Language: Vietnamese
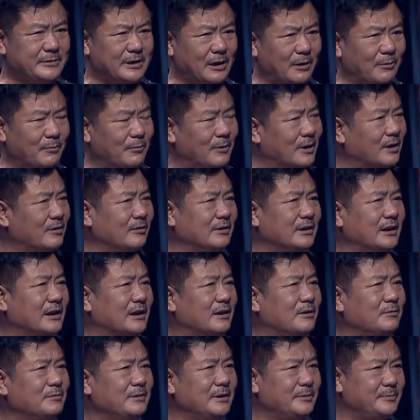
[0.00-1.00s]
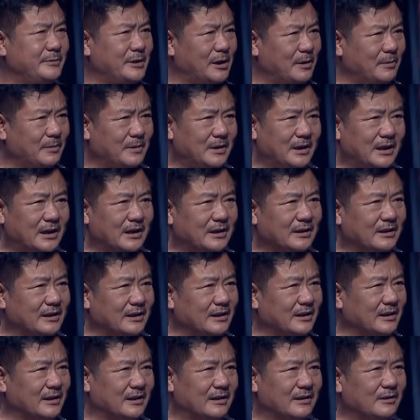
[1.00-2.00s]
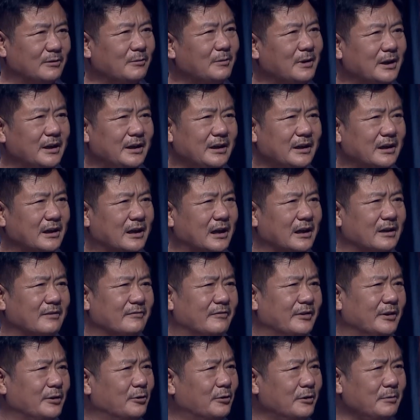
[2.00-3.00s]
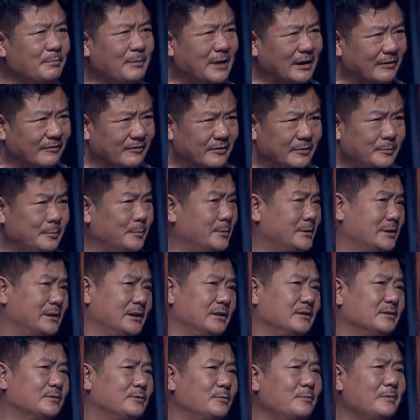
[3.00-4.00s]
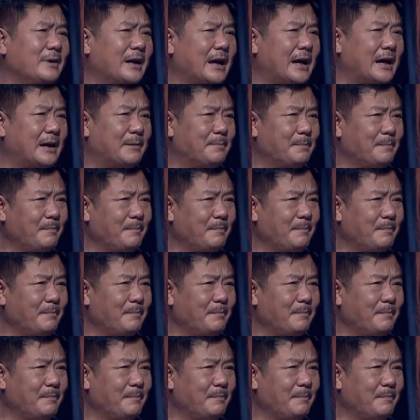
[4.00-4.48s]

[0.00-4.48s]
trọng hoặc có thể không nghiêm trọng thì lúc ấy cần phải đối mặt với một sự dũng cảm